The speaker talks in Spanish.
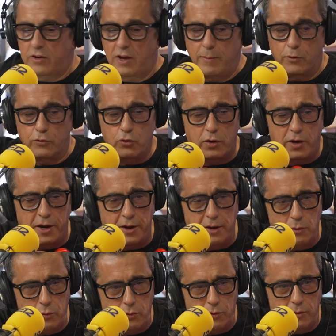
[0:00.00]
sabemos tocar
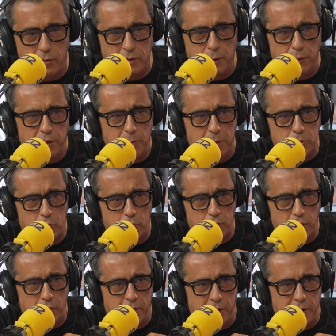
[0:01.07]
ninguno y encima todos
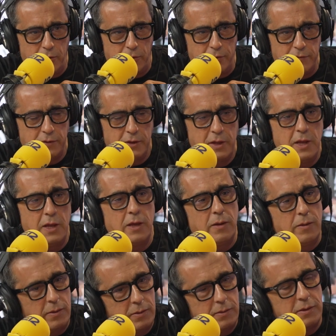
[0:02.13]
son raros,
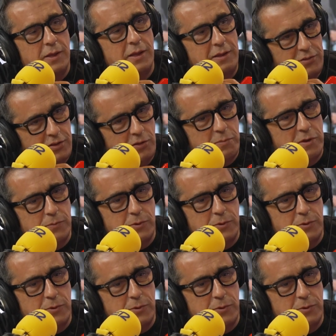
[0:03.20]
ese es más